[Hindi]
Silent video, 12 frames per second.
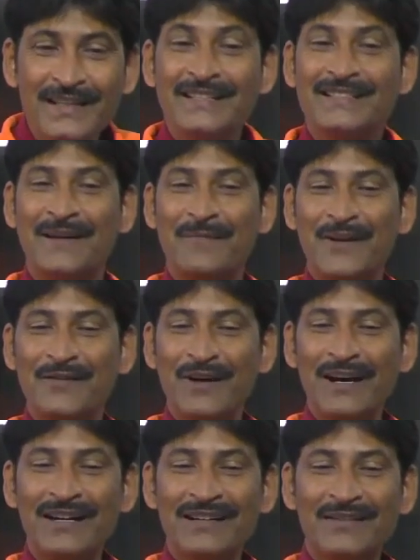जबकि
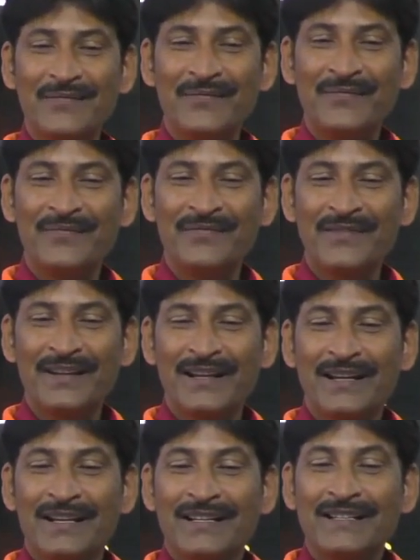वह
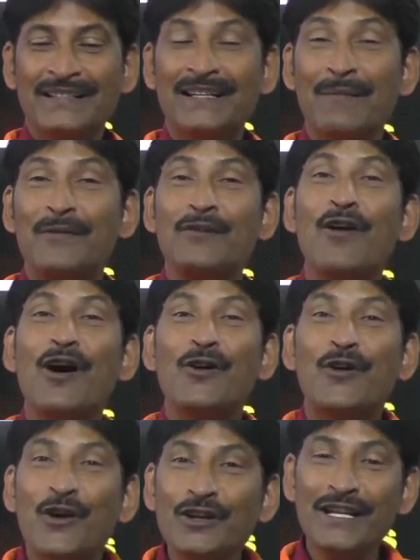जबकि वह
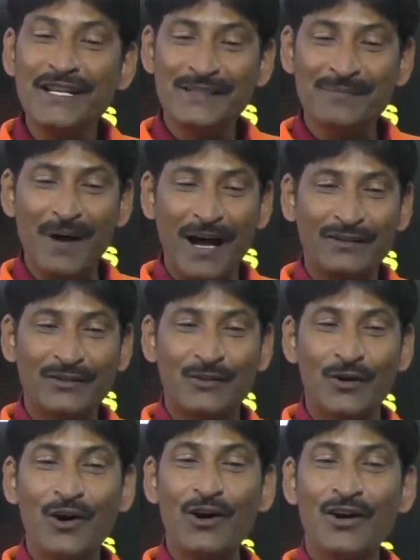खुद इस बात
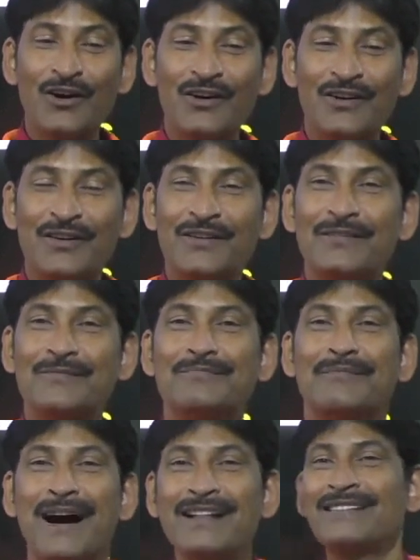को
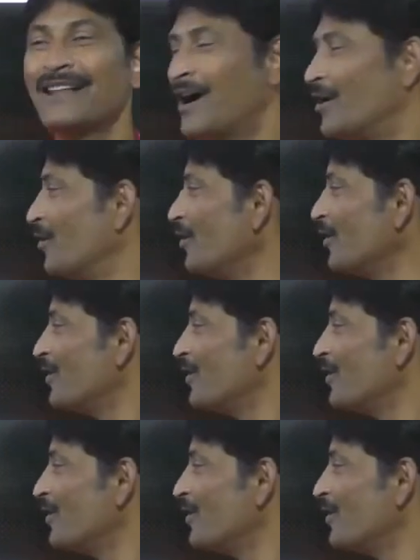मानता हो